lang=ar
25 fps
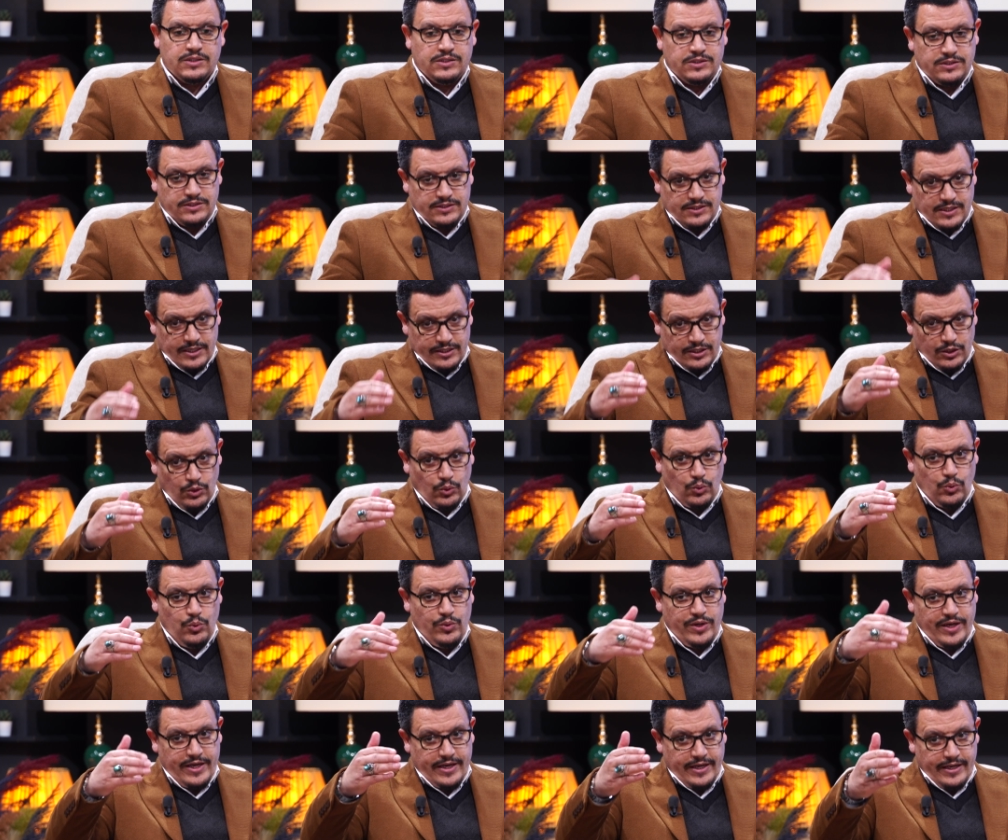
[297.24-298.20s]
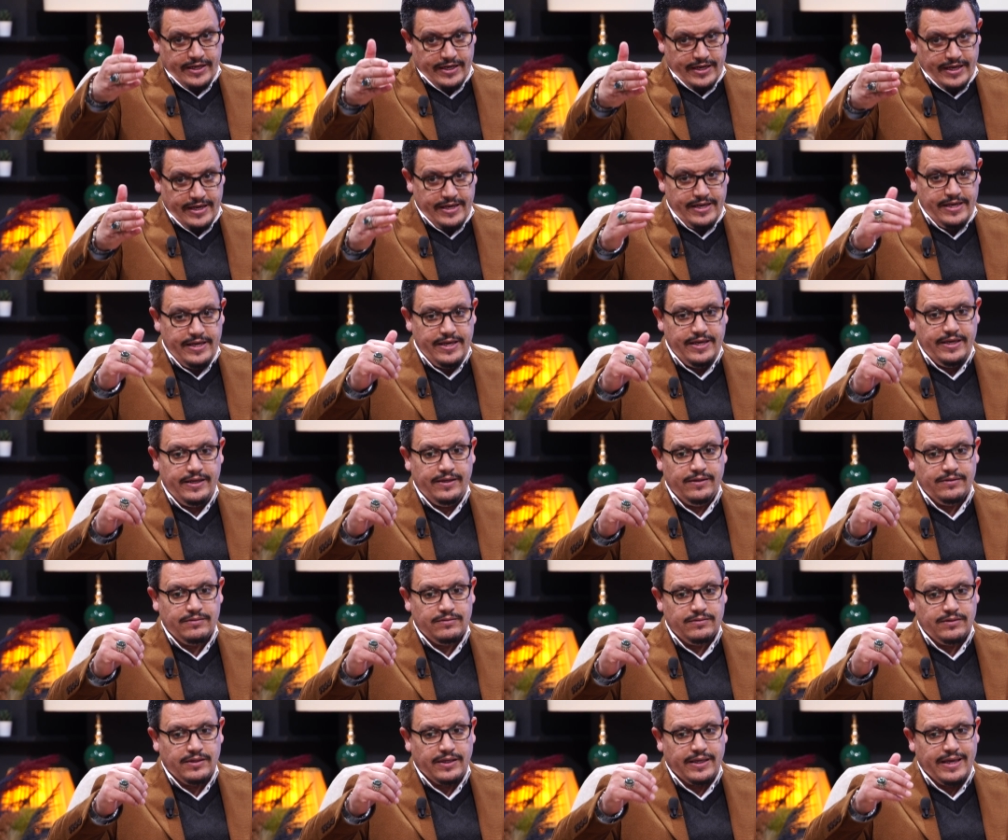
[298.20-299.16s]
صديقنا إليه
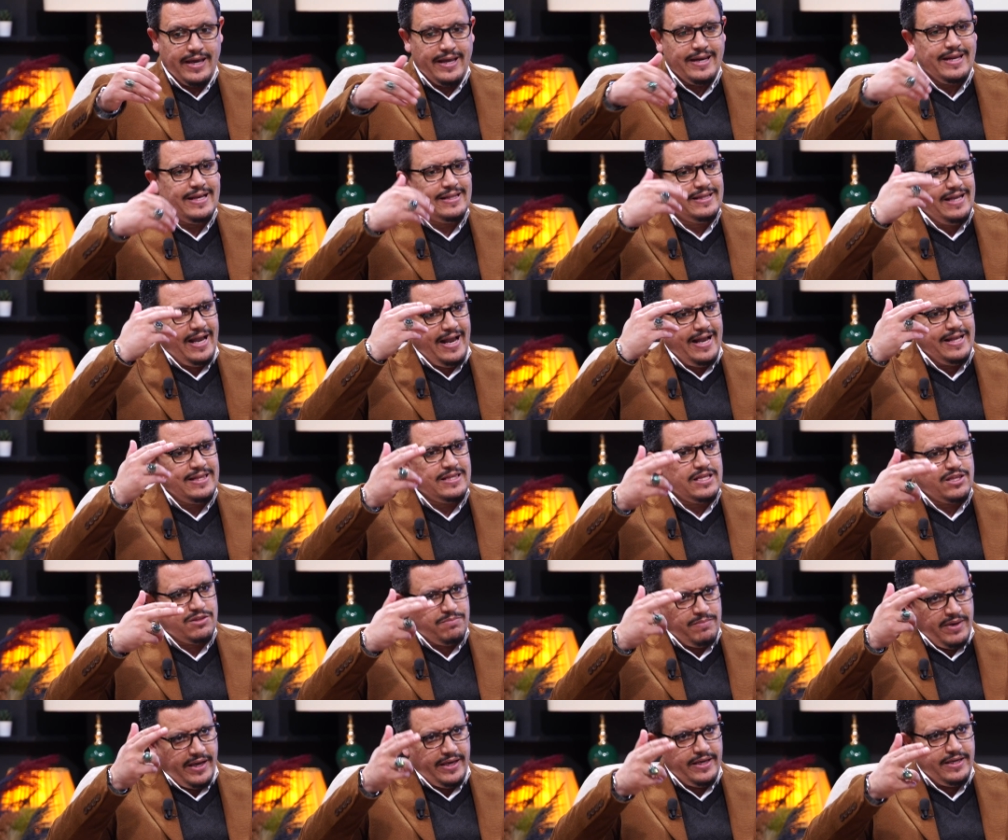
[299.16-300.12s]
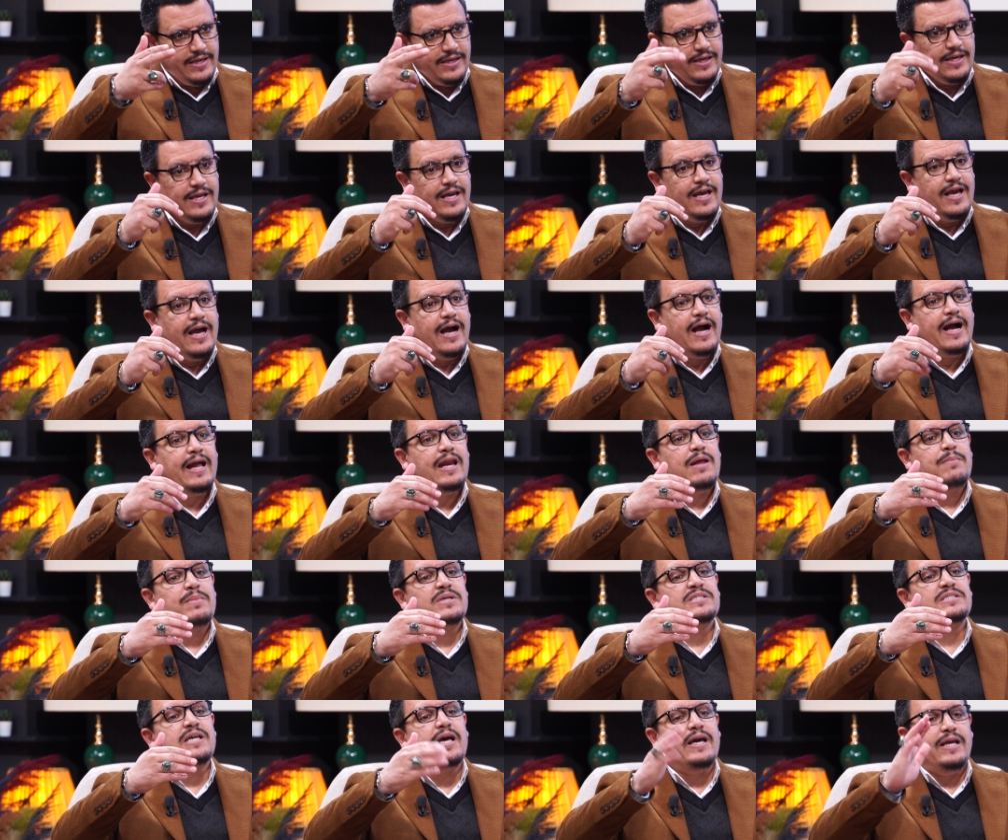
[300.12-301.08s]
كان يتحدث معي على
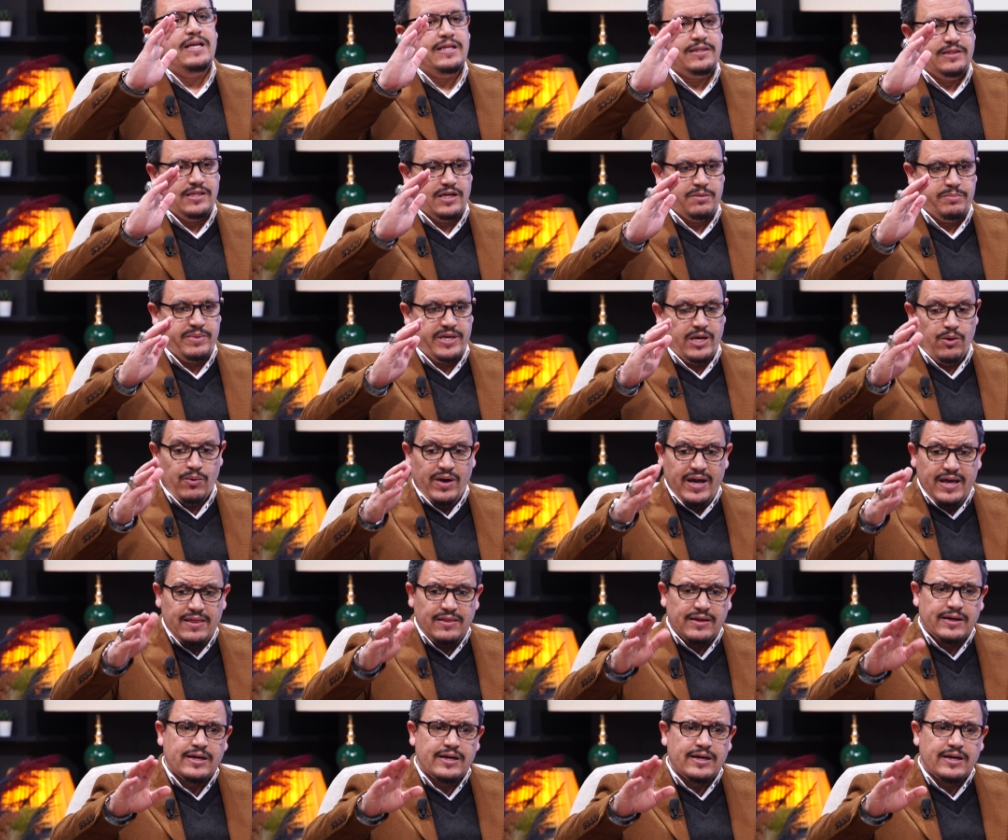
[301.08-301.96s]
مسائل التربية وهذا